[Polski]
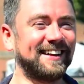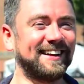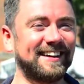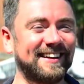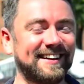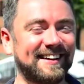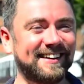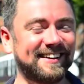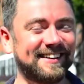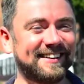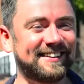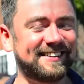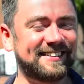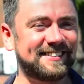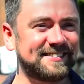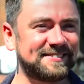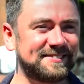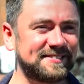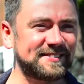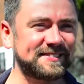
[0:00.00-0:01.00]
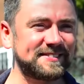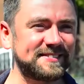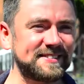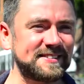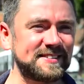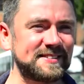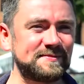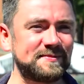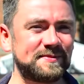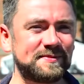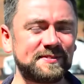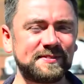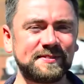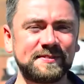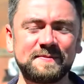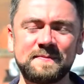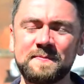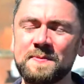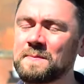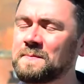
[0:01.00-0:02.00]
Y,
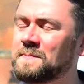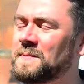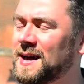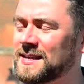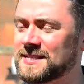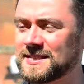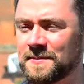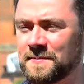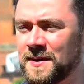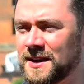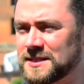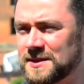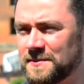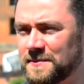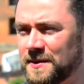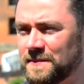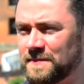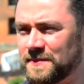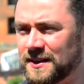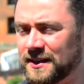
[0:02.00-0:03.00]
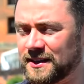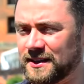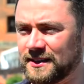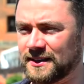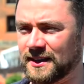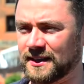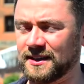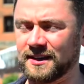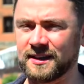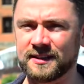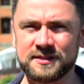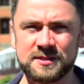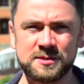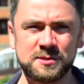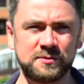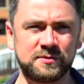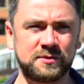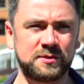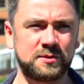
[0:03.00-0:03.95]
masę, masę mam takich, takich artystów,